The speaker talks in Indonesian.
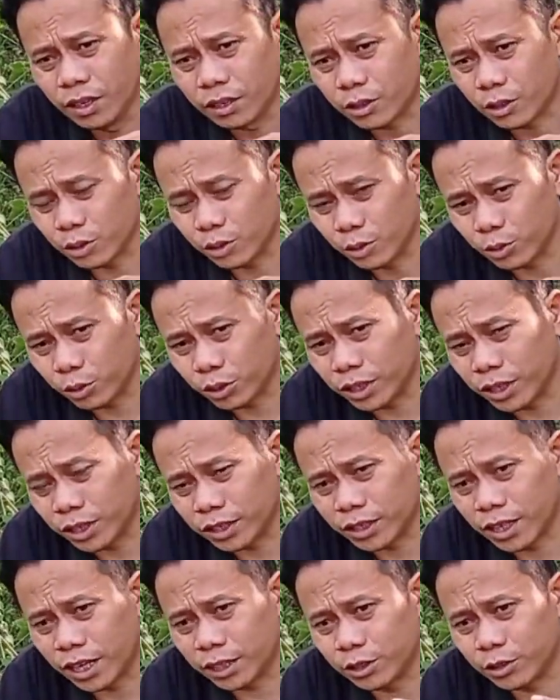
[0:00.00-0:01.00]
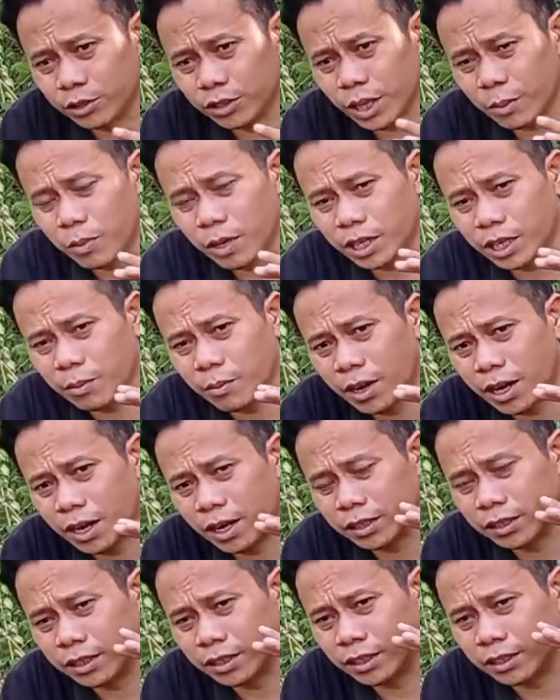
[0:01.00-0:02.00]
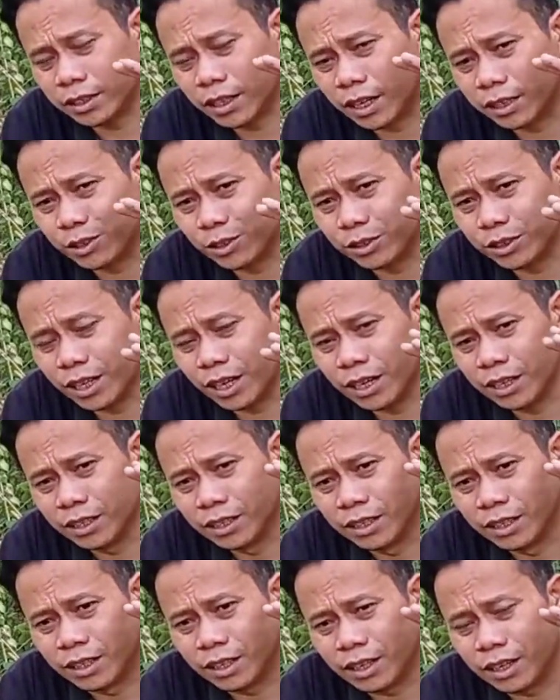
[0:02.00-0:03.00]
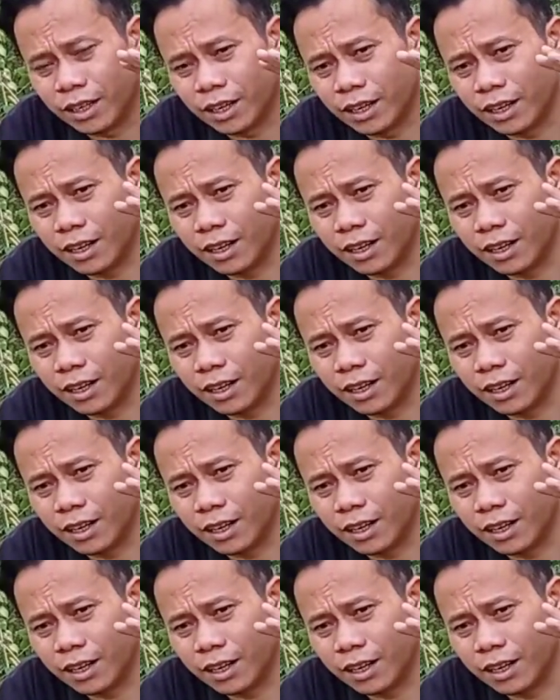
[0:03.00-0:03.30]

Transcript: terus untuk ciri selanjutnya bagaimana ciri selanjutnya e,